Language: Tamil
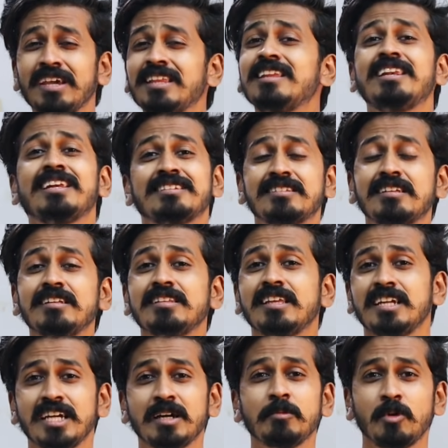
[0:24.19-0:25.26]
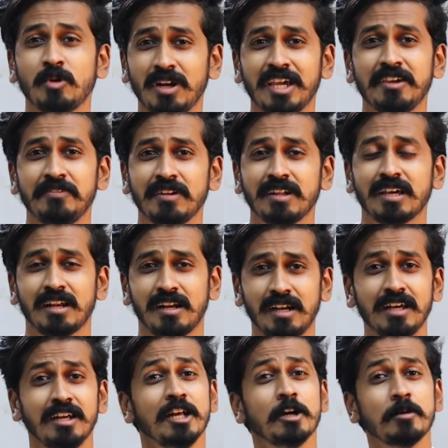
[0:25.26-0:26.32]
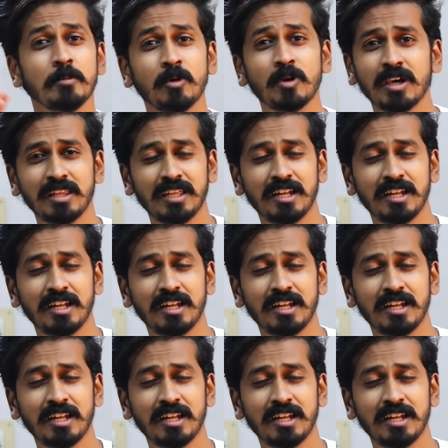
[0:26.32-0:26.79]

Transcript: எது லஸ்ட்டுன்னு தெரியாமல் ஒரு லைஃப் இருக்கிறனால மூணாவது